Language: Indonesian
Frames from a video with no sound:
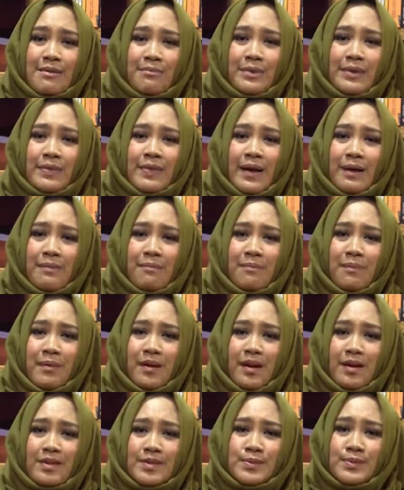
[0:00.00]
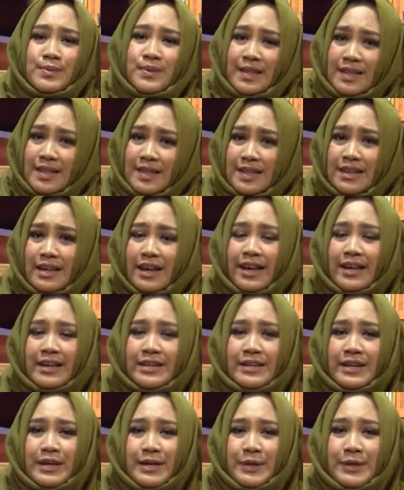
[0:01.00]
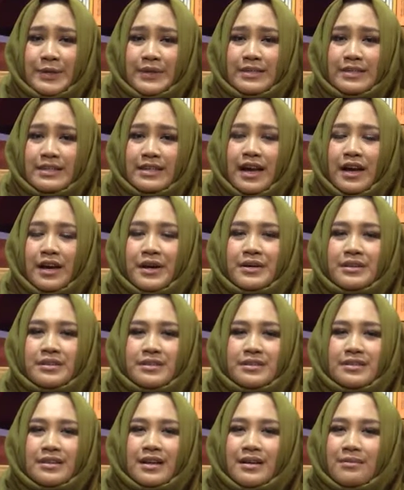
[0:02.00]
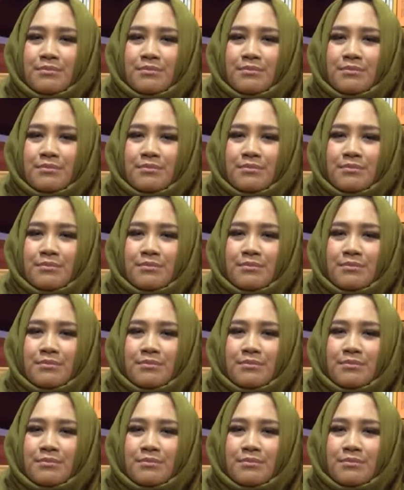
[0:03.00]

betapa sulitnya dan ya